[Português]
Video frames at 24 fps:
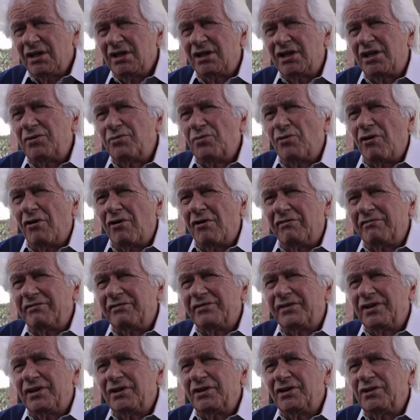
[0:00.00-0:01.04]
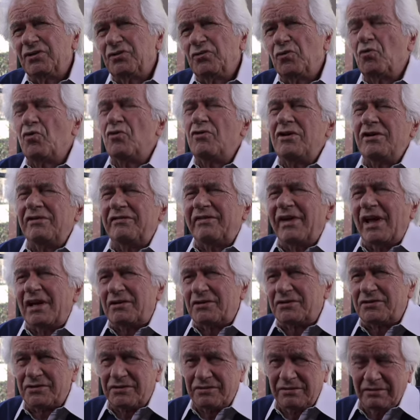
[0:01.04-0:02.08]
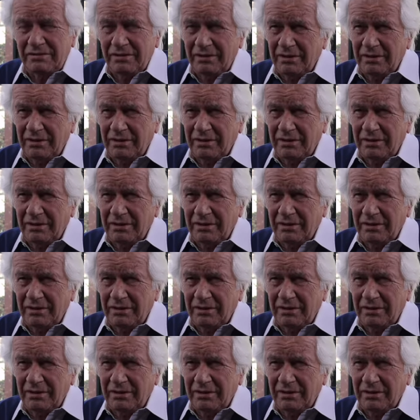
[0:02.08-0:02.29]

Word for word: que move o universo.